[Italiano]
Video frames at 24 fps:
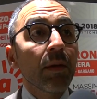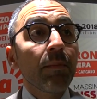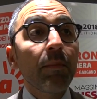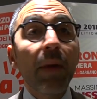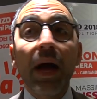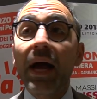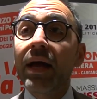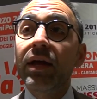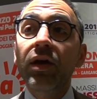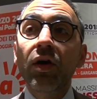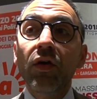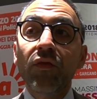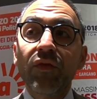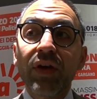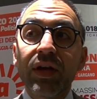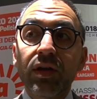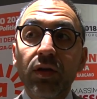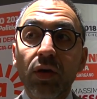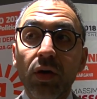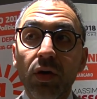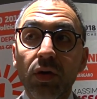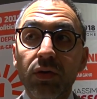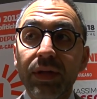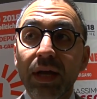Ma io
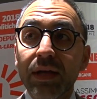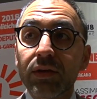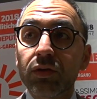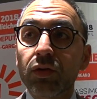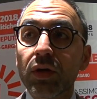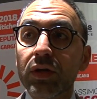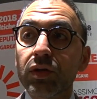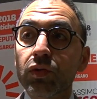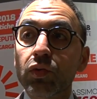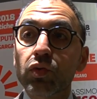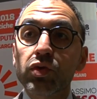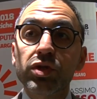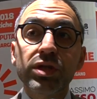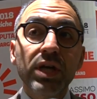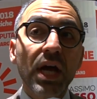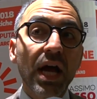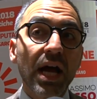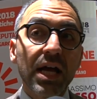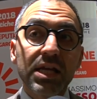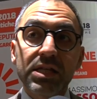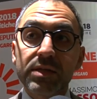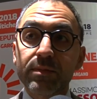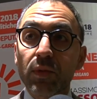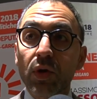vedo tanto
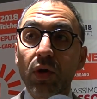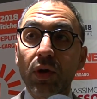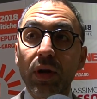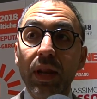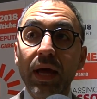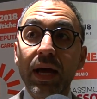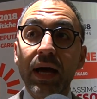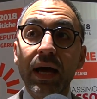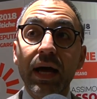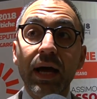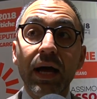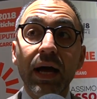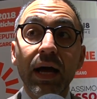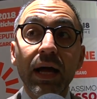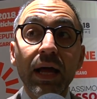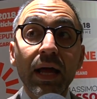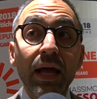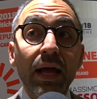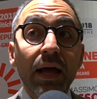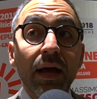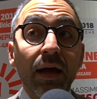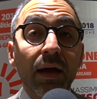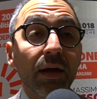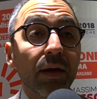entusiasmo, la,
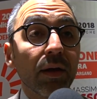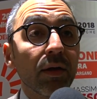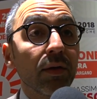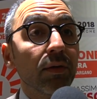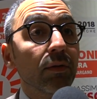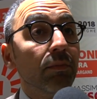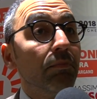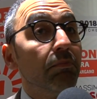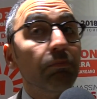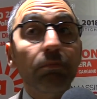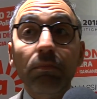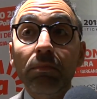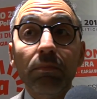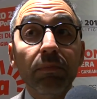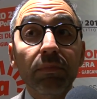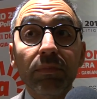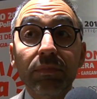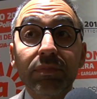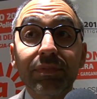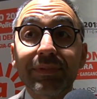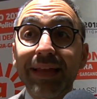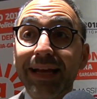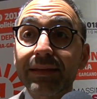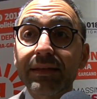eh
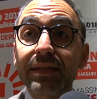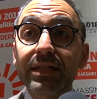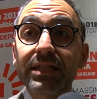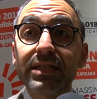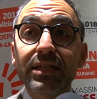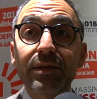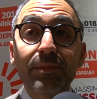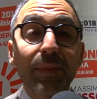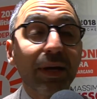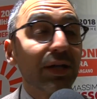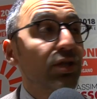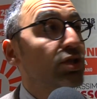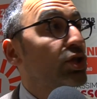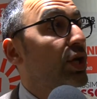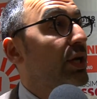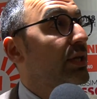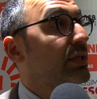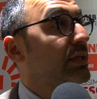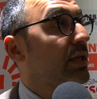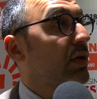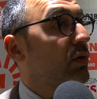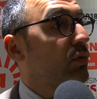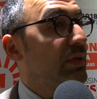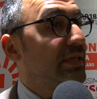tantissima
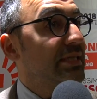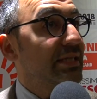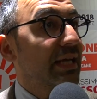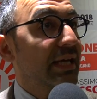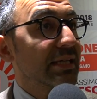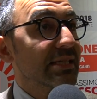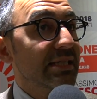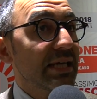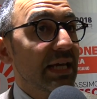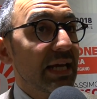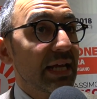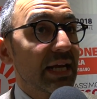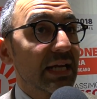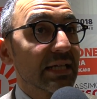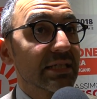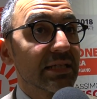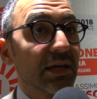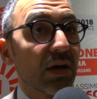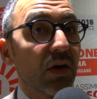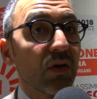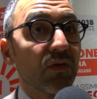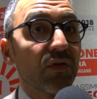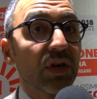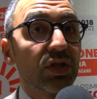gente qui stasera,
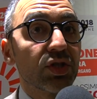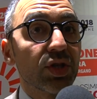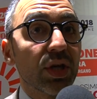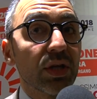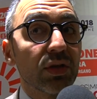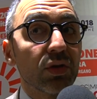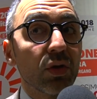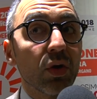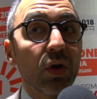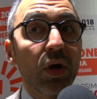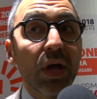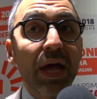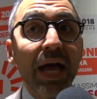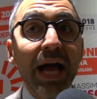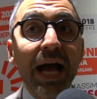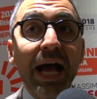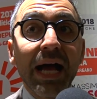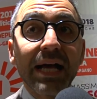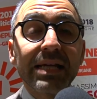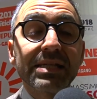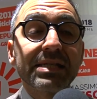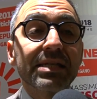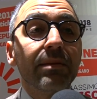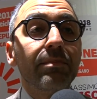stiamo facendo
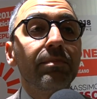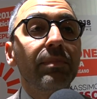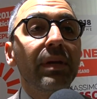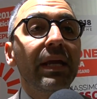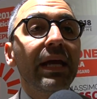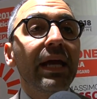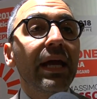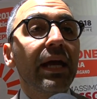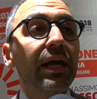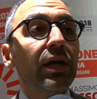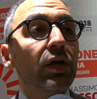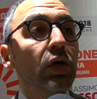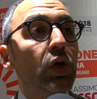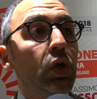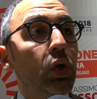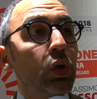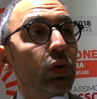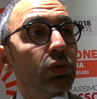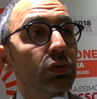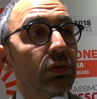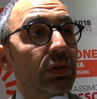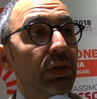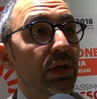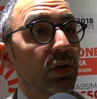assemblee,
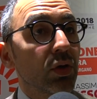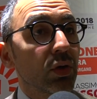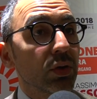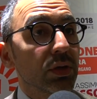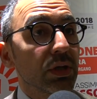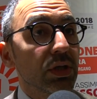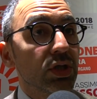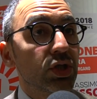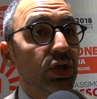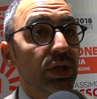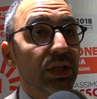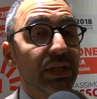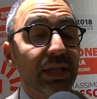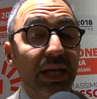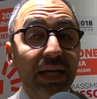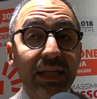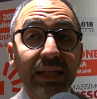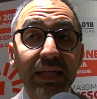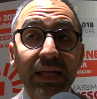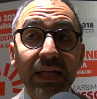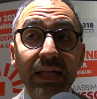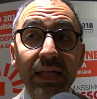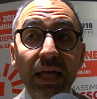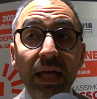incontri con i
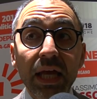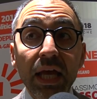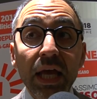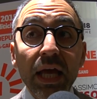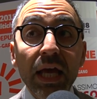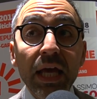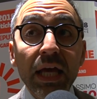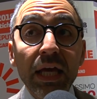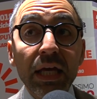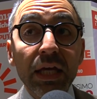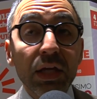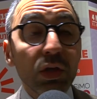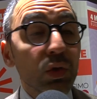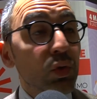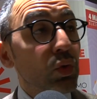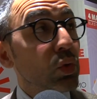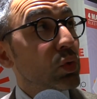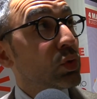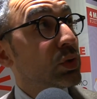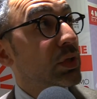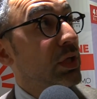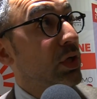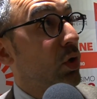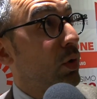cittadini in
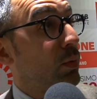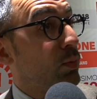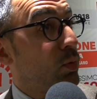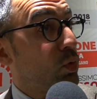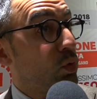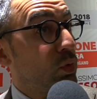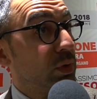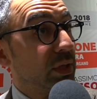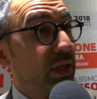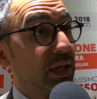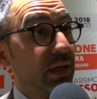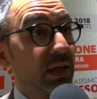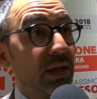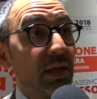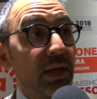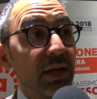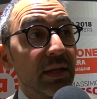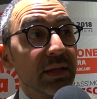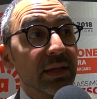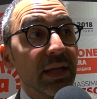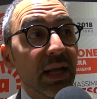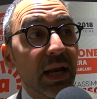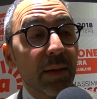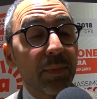tutti i comuni
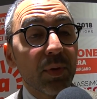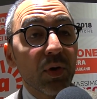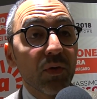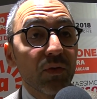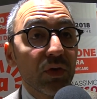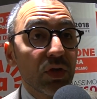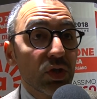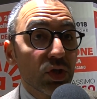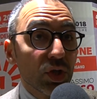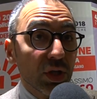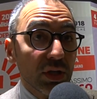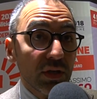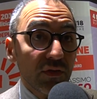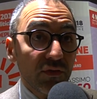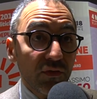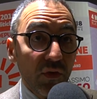della provincia di